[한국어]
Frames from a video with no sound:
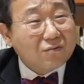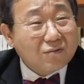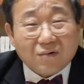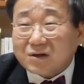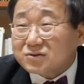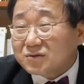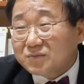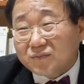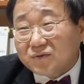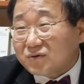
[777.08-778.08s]
그걸
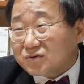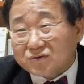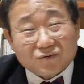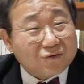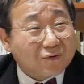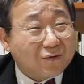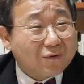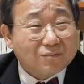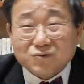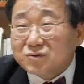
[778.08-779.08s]
아시는 분들이
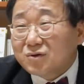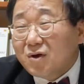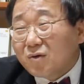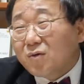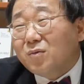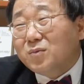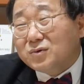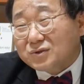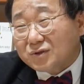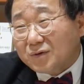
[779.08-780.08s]
지금 무슨
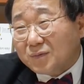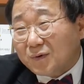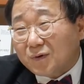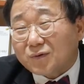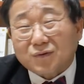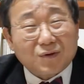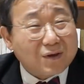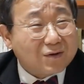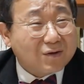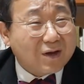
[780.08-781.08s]
공무원 시험을
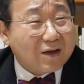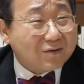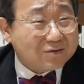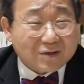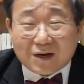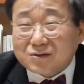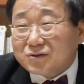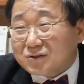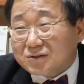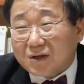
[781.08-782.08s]
어떻게 연애하듯이 할
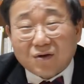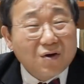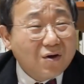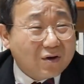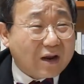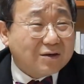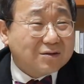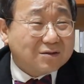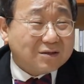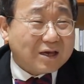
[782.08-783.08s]
수 있나요?
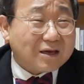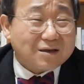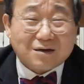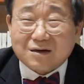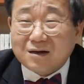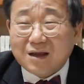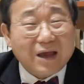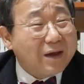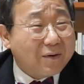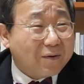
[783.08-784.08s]
라는 이야기를
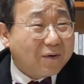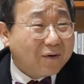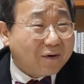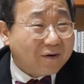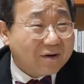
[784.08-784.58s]
해요.